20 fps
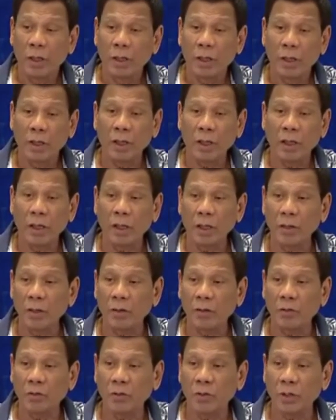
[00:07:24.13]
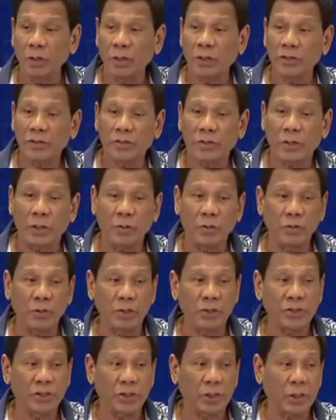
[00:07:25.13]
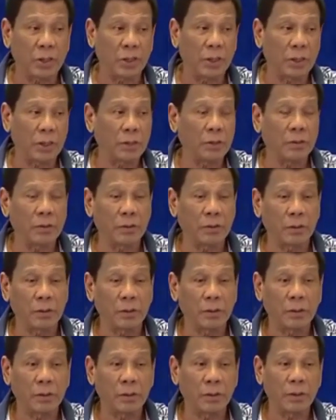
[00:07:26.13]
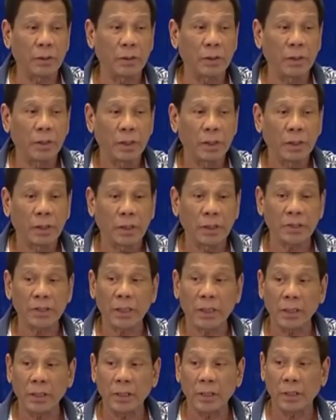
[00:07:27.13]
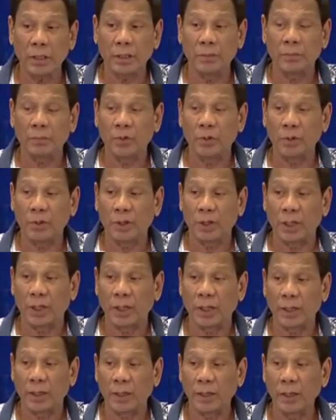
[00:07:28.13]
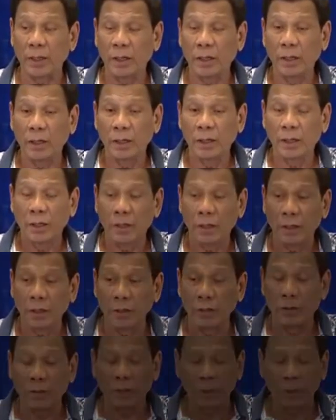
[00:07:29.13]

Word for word: Ah, yung siya judicial, gano'n na. Ah. Kasali na ang politika. You know, I'll